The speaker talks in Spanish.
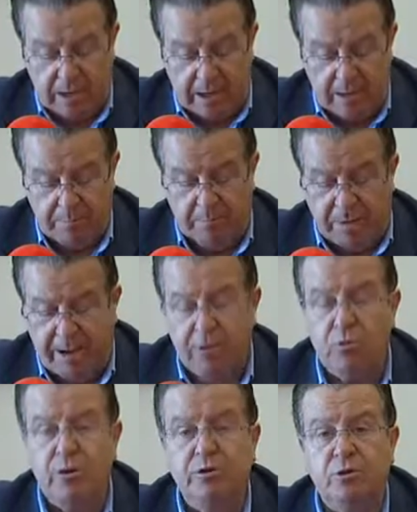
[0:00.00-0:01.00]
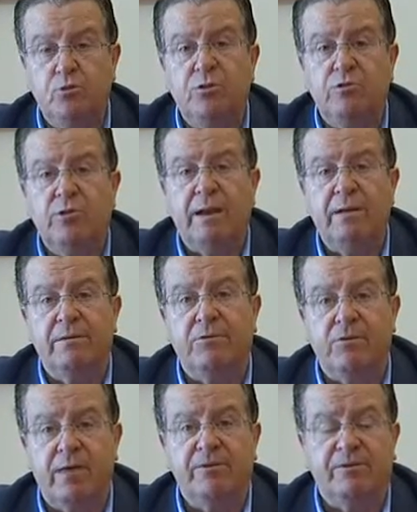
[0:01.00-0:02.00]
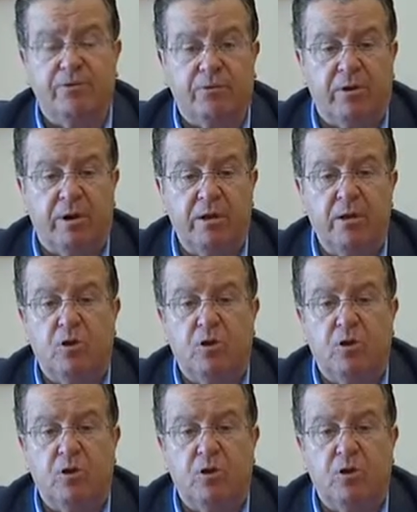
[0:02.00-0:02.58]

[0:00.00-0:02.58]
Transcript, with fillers: el Pleno Institucional Ciudad de San Roque.